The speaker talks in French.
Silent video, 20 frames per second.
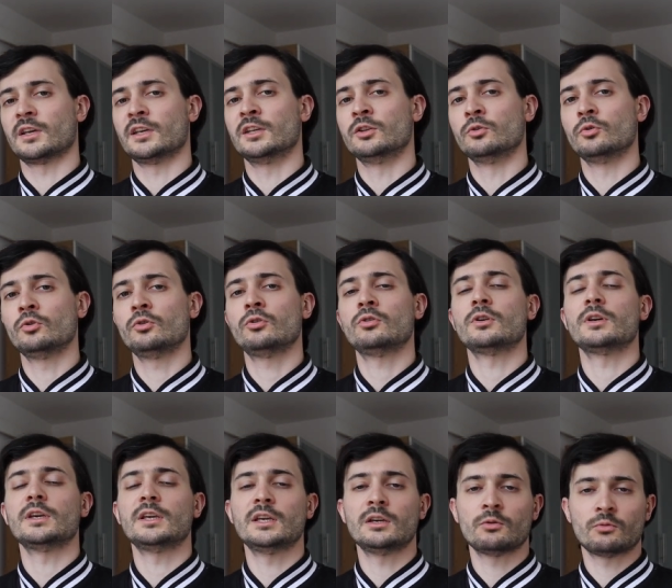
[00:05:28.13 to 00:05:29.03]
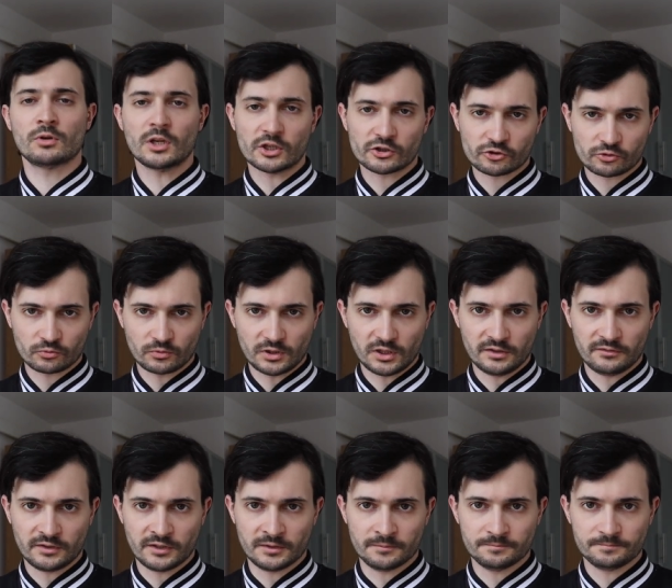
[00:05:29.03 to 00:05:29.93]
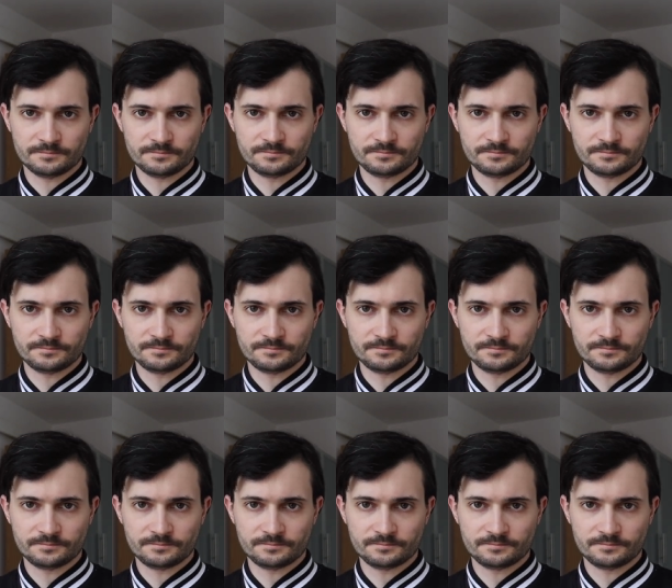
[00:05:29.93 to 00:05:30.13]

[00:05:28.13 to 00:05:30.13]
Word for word: haineux et on lâche son clavier.